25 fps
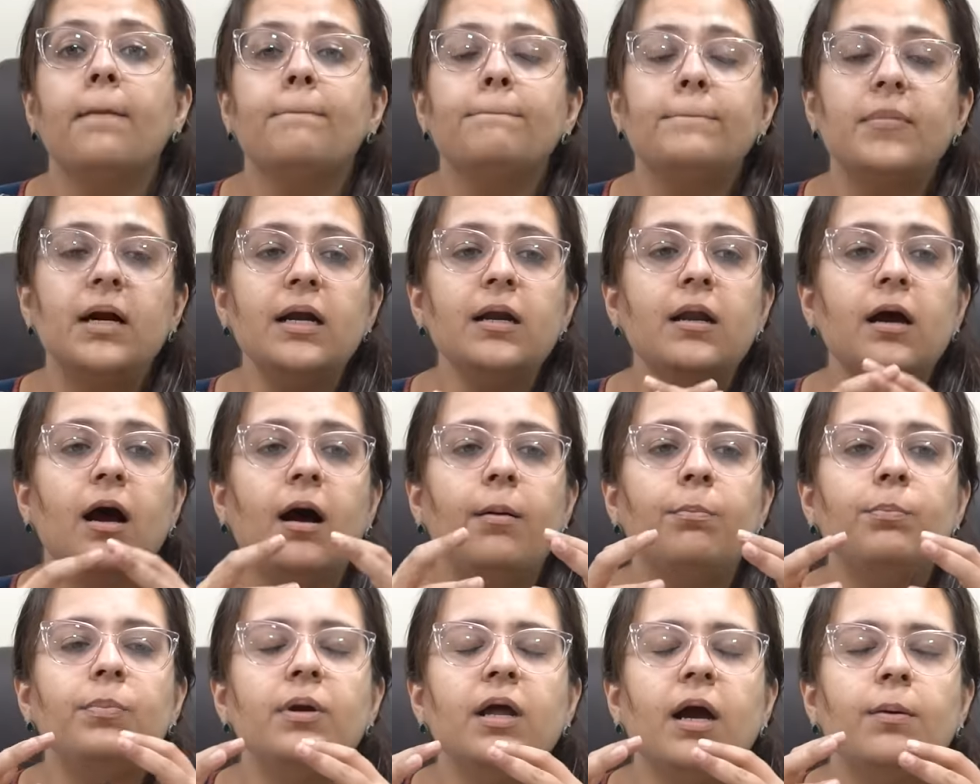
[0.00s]
बट
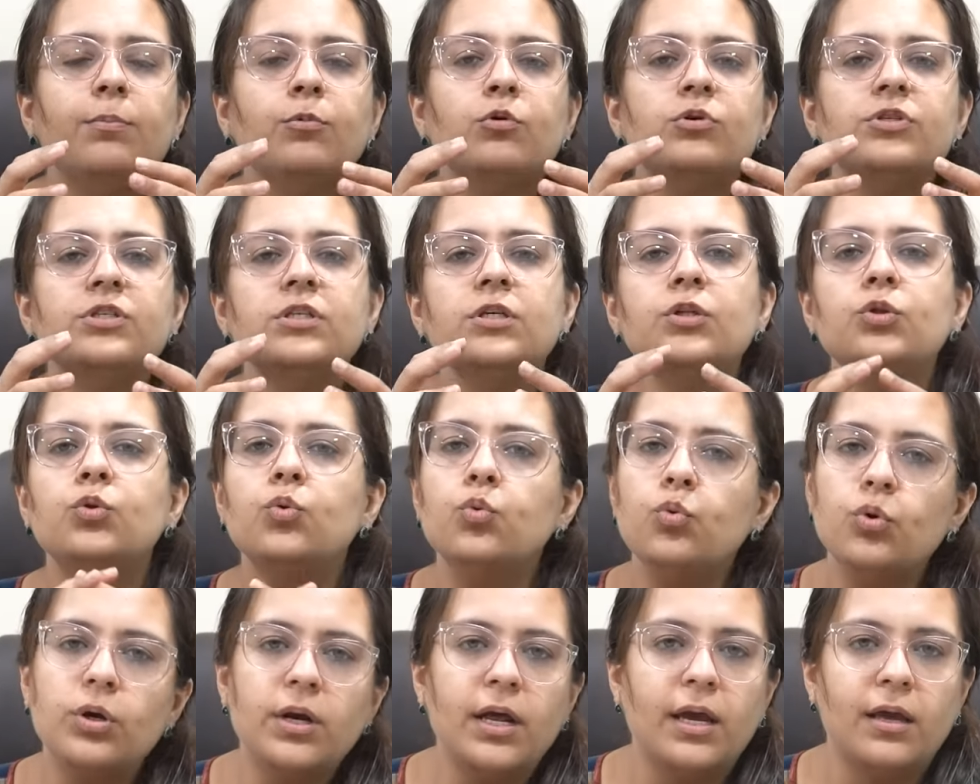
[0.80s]
अपने आप को इससे
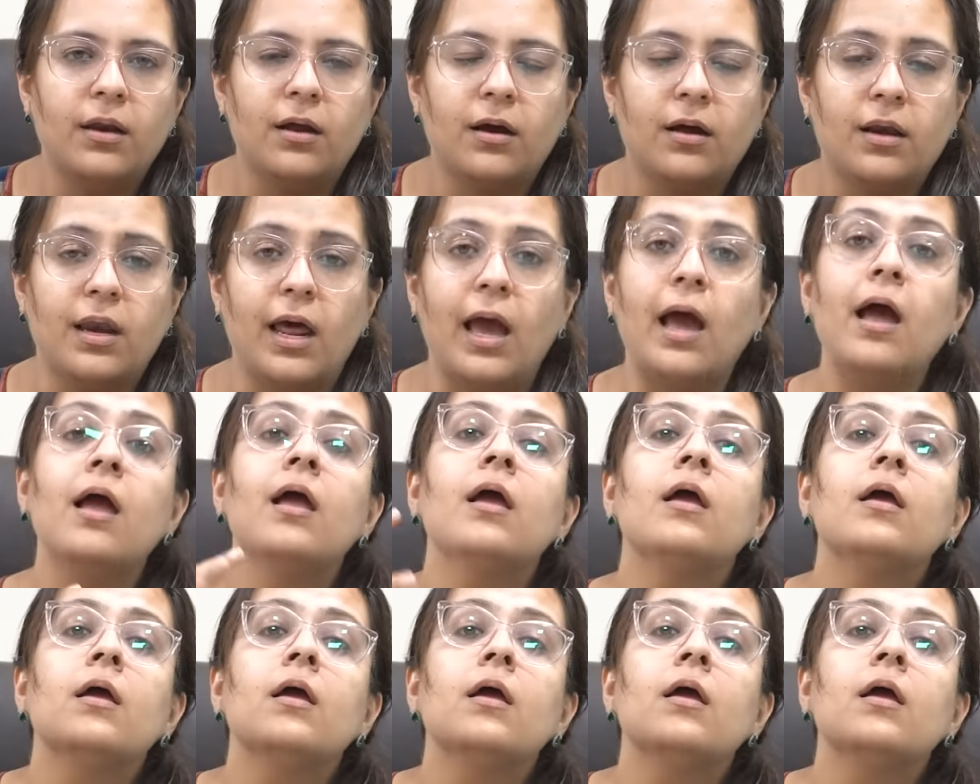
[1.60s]
दूर नहीं रखना है